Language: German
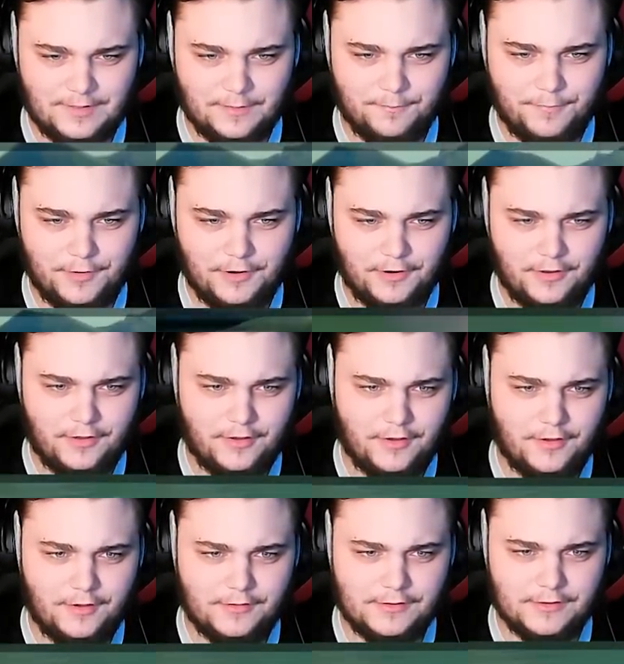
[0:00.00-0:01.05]

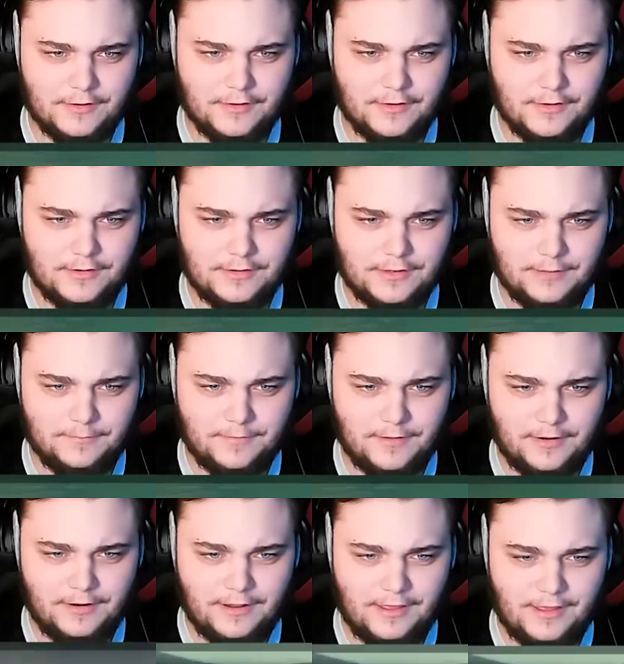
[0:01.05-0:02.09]

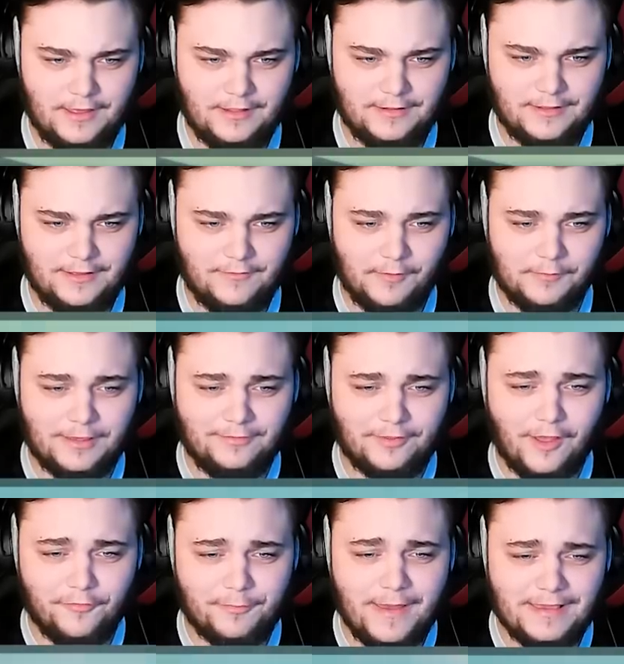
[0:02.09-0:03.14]
Warum gehst du
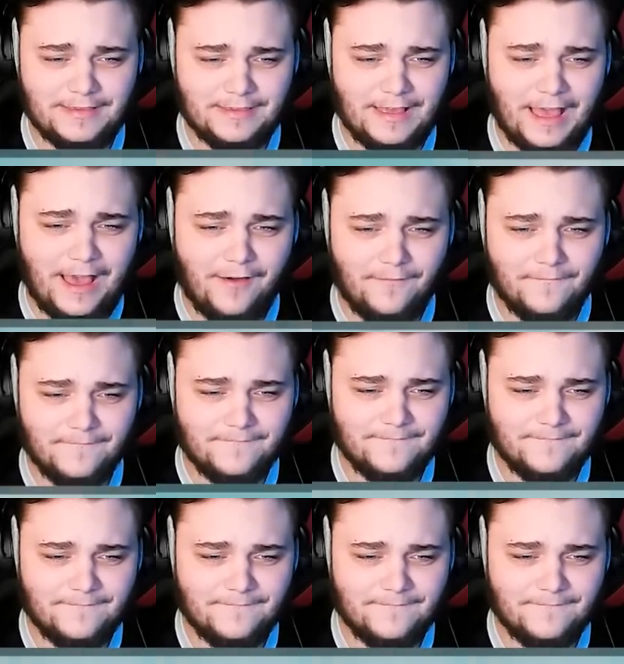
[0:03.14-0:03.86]
auf mich? Au!